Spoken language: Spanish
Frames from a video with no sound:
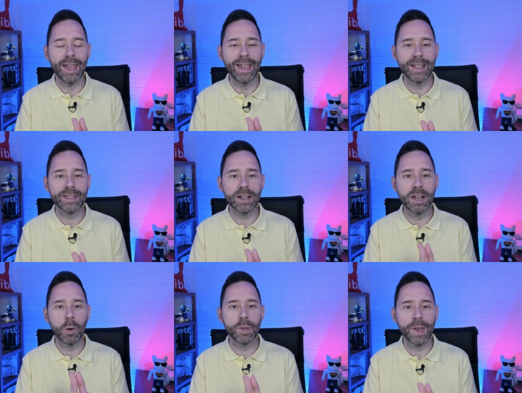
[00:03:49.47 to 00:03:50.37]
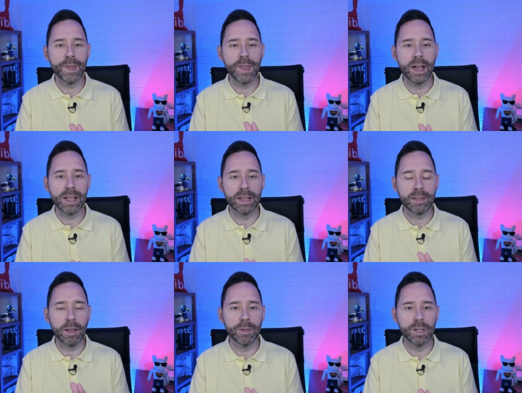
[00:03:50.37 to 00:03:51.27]
entre la audiencia que
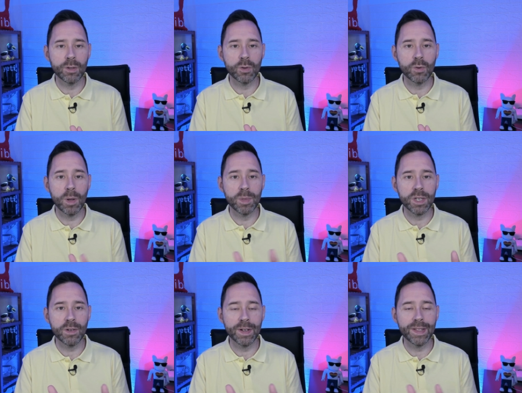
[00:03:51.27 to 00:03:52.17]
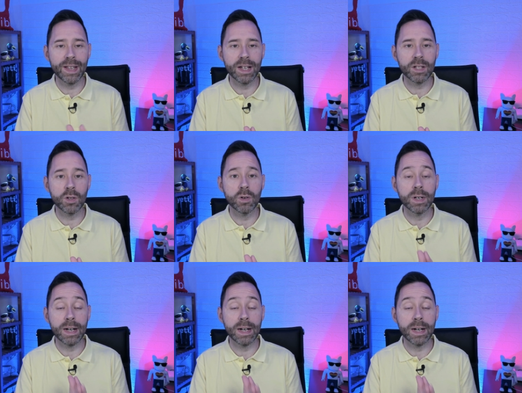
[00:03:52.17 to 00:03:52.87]
está viendo tu emisión en directo,